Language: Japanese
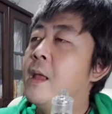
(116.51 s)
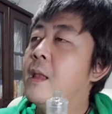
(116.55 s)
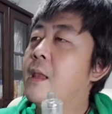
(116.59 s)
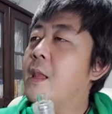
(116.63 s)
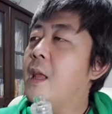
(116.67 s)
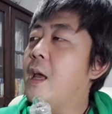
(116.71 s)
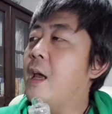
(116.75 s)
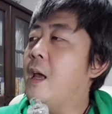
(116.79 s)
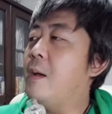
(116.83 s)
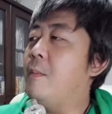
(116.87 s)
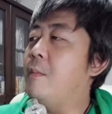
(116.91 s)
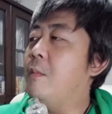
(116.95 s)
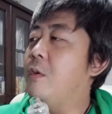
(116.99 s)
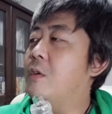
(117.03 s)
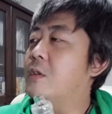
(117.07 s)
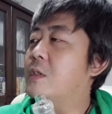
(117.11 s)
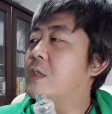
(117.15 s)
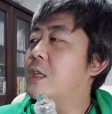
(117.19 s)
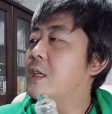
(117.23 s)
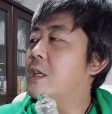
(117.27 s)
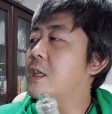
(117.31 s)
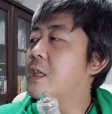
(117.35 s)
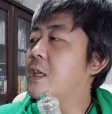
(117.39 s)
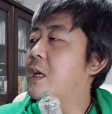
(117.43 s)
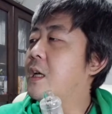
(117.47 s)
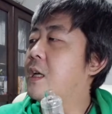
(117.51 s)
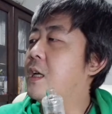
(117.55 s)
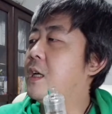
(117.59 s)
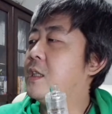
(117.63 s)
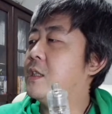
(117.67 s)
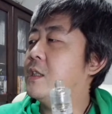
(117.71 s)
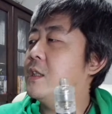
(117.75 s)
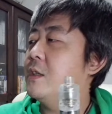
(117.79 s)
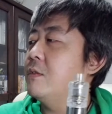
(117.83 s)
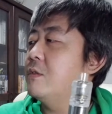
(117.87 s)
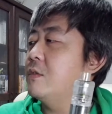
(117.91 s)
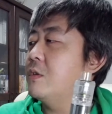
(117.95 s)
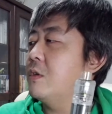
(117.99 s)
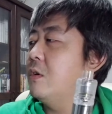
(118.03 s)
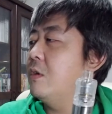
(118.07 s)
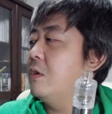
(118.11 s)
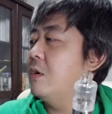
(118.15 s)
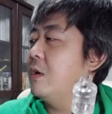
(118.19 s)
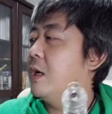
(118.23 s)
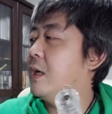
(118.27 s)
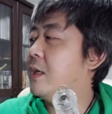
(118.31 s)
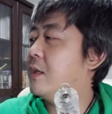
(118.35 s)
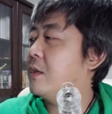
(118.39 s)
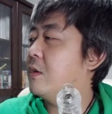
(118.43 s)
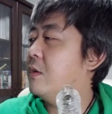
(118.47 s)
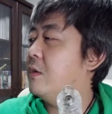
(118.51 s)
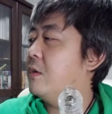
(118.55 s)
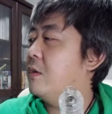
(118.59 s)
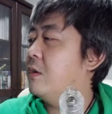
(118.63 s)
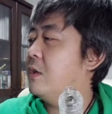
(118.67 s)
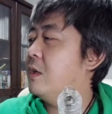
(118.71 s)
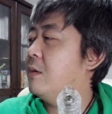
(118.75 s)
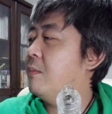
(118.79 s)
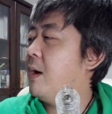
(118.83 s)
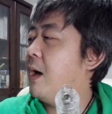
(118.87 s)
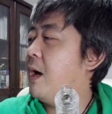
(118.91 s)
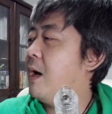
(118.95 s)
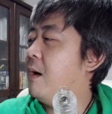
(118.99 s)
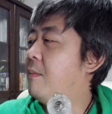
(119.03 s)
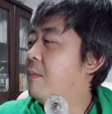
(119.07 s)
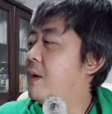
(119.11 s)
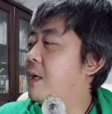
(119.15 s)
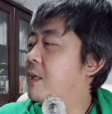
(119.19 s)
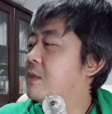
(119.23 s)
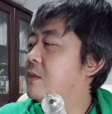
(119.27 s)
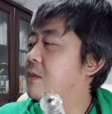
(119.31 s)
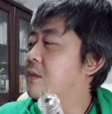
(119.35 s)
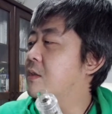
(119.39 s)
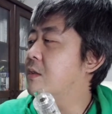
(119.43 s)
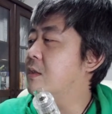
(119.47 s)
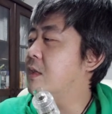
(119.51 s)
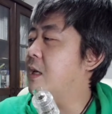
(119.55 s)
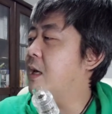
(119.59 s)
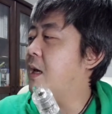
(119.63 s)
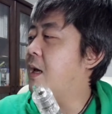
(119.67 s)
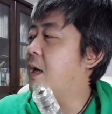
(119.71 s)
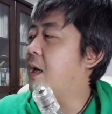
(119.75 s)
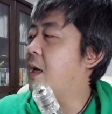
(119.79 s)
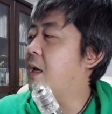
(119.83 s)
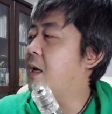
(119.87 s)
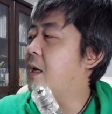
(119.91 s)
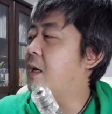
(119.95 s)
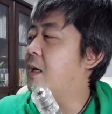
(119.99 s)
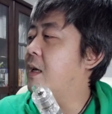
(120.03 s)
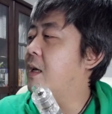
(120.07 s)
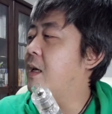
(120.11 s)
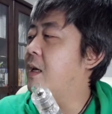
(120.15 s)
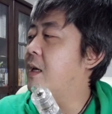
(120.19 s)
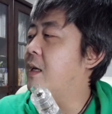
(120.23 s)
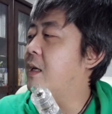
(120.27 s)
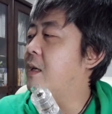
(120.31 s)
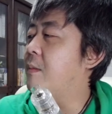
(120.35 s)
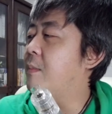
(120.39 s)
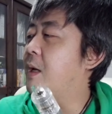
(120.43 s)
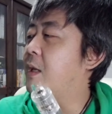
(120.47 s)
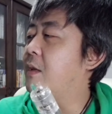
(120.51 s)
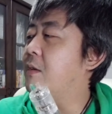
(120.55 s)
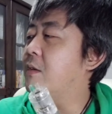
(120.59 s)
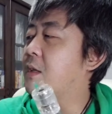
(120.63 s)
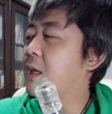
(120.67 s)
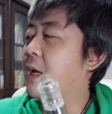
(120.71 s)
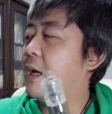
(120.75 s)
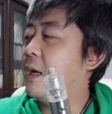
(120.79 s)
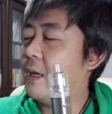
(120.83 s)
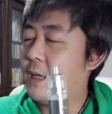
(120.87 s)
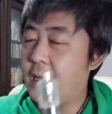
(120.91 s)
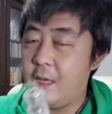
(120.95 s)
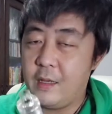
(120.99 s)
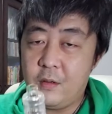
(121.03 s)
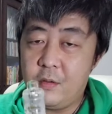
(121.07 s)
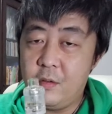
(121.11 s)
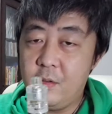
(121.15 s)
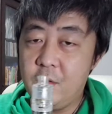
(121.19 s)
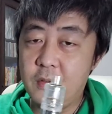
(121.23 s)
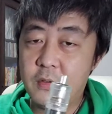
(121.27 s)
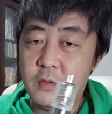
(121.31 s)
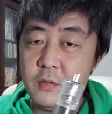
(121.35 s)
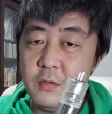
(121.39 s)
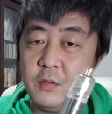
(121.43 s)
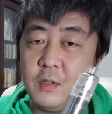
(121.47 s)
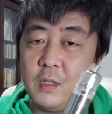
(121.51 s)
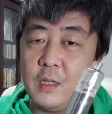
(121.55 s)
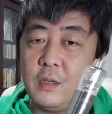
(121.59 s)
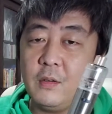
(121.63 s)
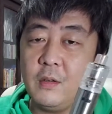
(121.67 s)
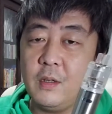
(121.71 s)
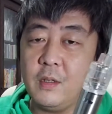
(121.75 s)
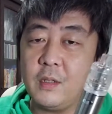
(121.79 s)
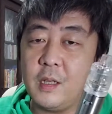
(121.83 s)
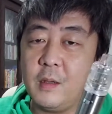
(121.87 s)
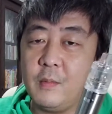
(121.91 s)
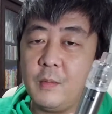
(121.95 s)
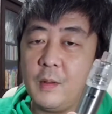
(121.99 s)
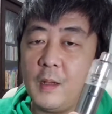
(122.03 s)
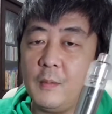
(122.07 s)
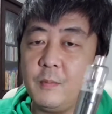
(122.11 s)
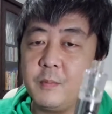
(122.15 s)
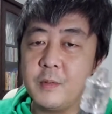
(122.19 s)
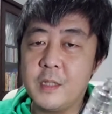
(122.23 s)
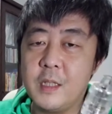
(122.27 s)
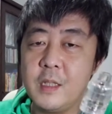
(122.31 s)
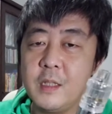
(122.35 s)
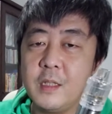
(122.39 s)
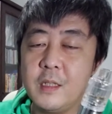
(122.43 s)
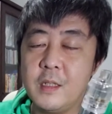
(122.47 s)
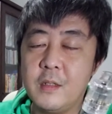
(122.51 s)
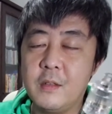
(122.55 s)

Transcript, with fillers: で、もう先に話しちゃうと、えっ、と、今アマゾンで、え今の段階、この動画は多分アップされて